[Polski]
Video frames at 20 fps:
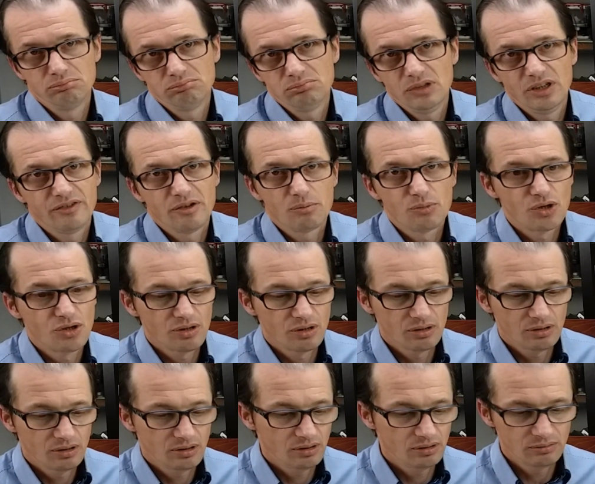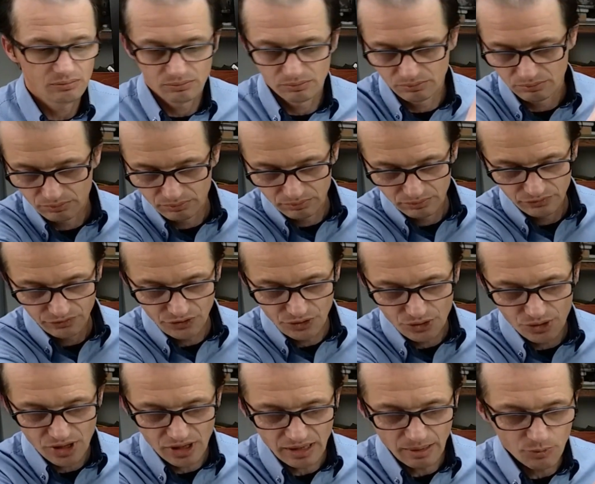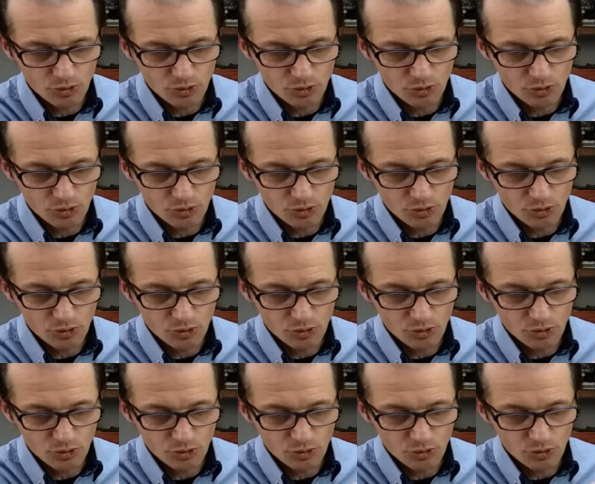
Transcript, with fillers: Nie wiem, czy Widzicie, tam